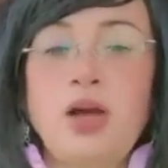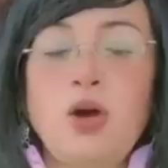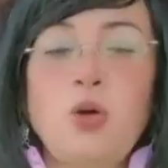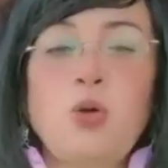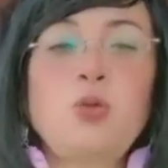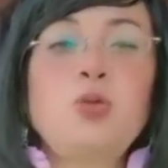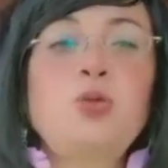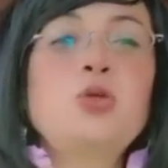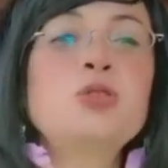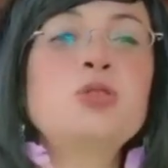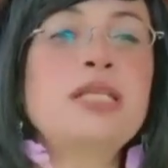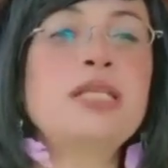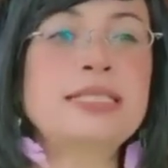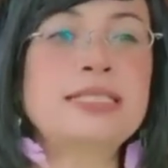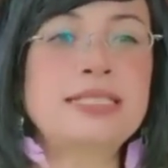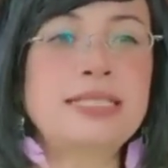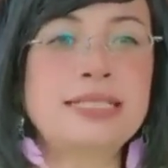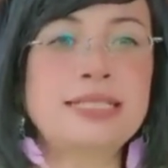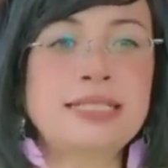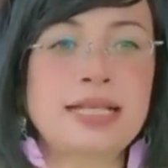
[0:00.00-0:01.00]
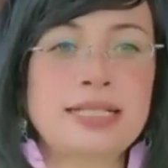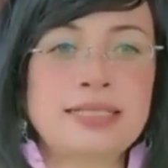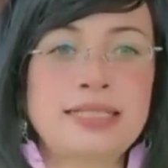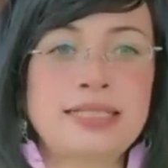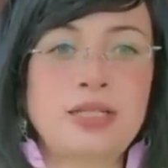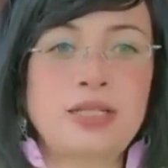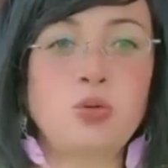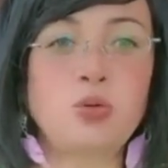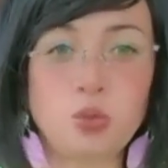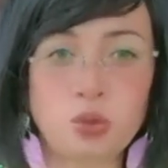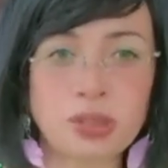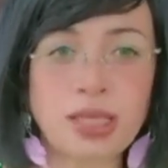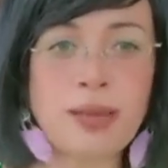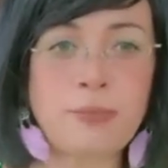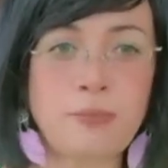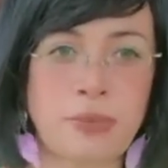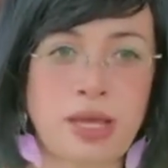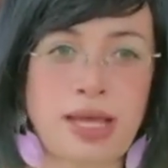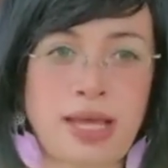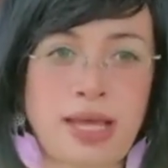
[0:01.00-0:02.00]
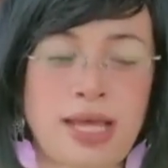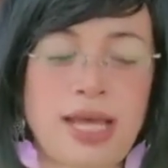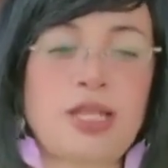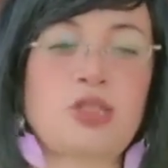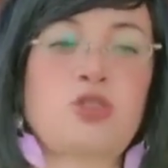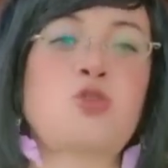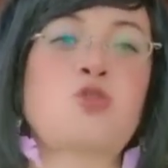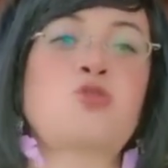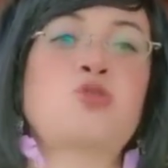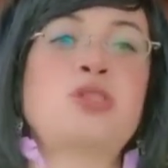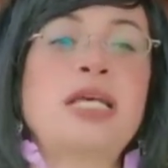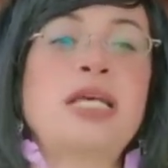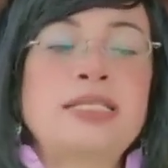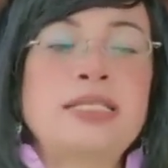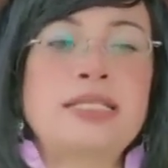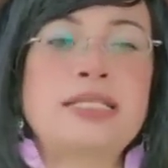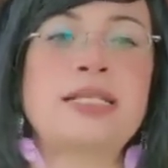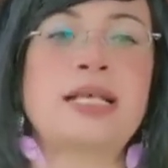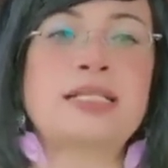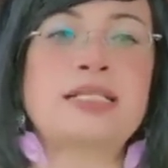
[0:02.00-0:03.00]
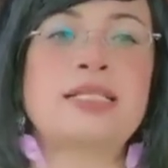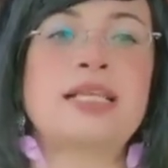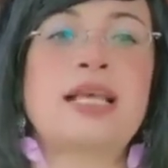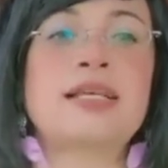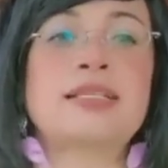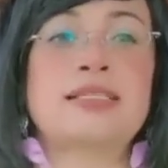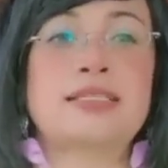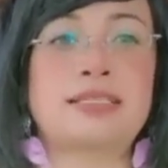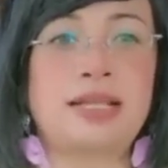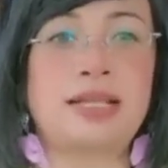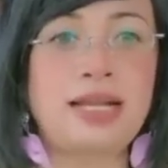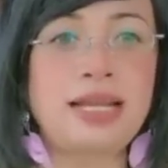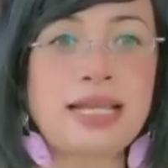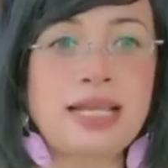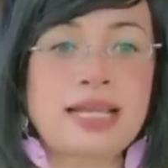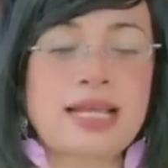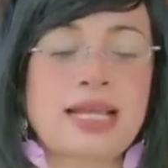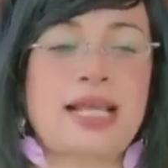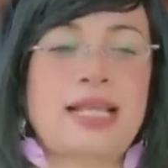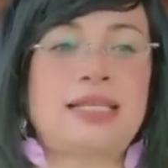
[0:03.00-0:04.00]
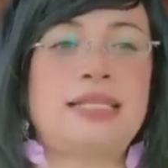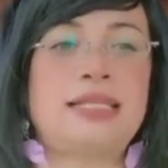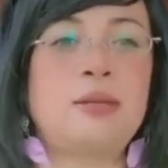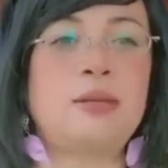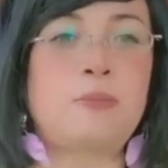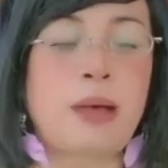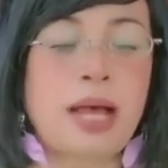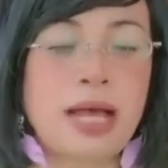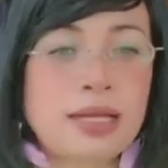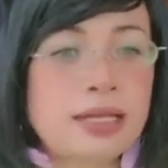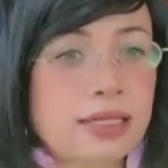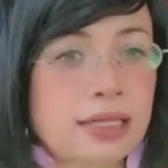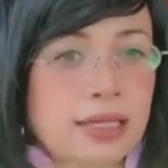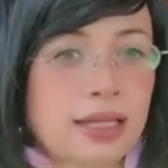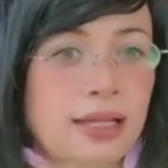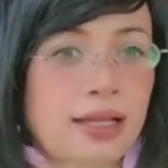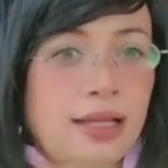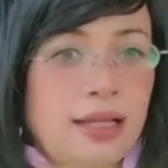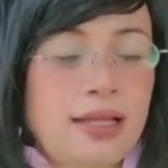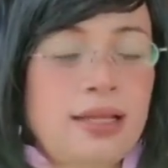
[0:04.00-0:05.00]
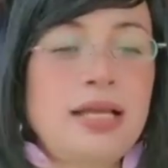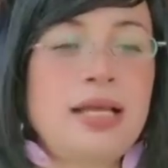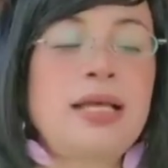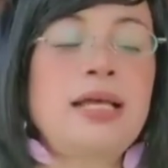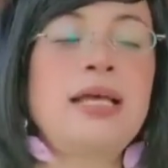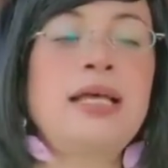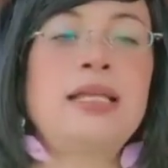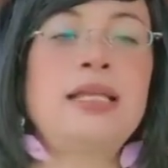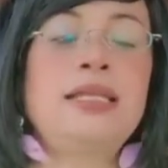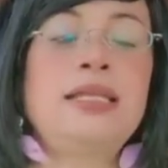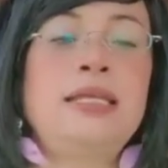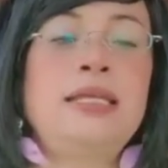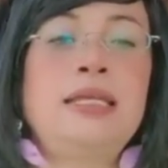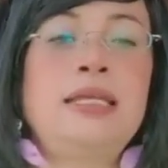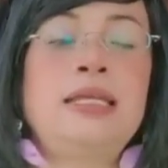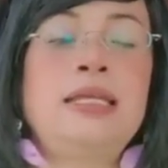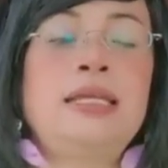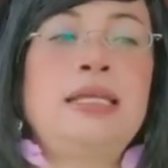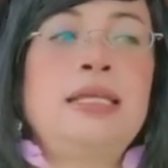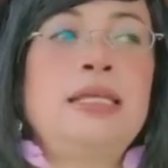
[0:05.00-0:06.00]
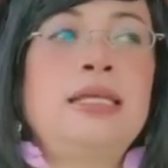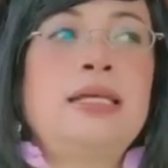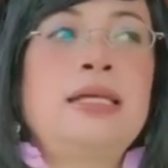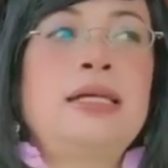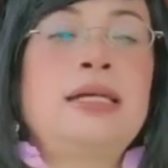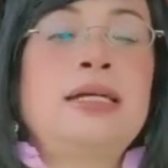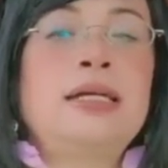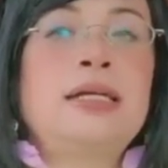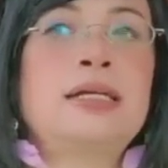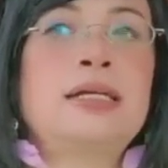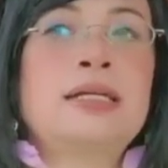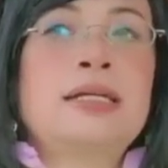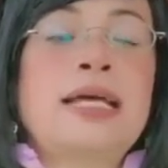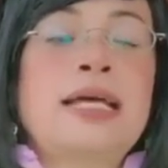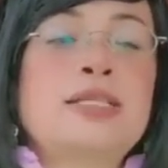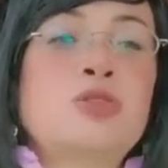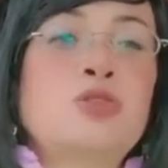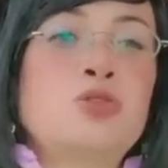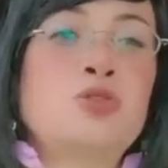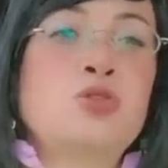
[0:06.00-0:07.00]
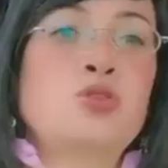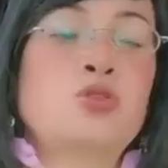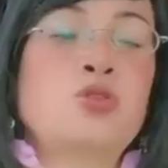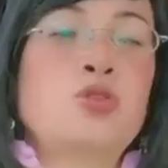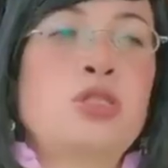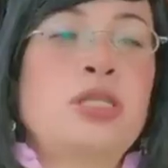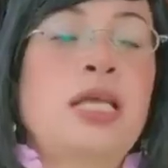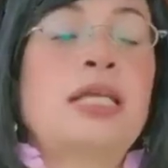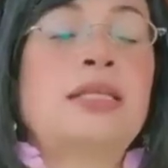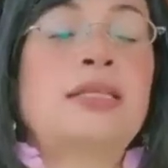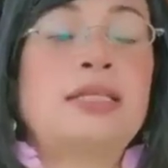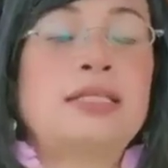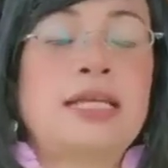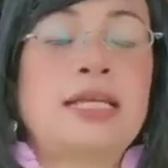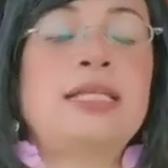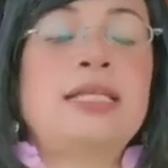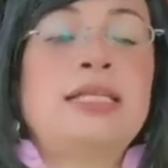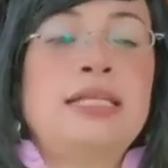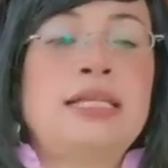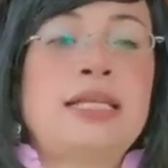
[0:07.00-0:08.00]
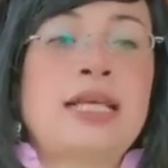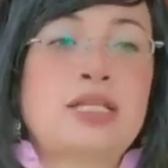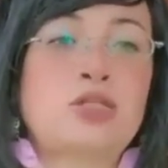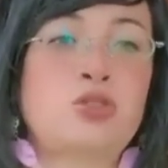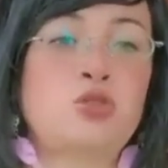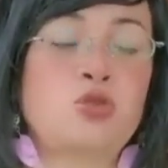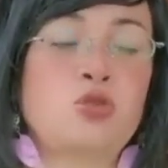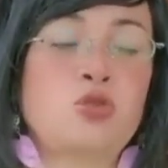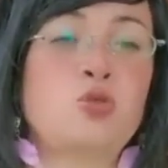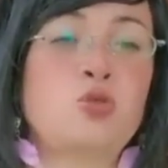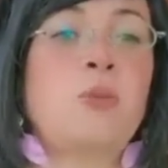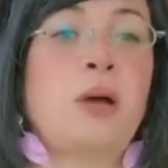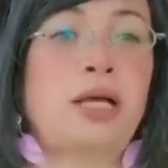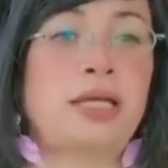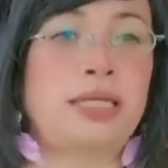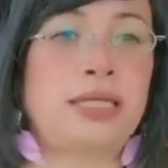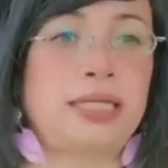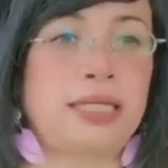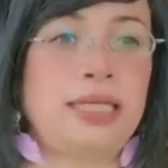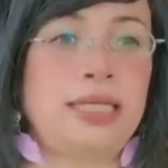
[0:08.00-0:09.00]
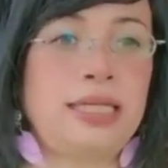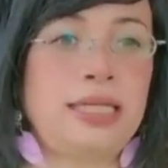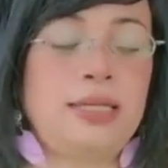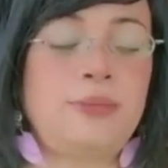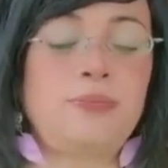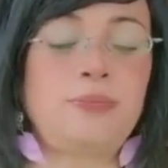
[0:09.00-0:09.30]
untuk saksi-saksi utama atau saksi-saksi yang sering kali dipanggil di uh, kasus yang terjadi di kasus Subang ini,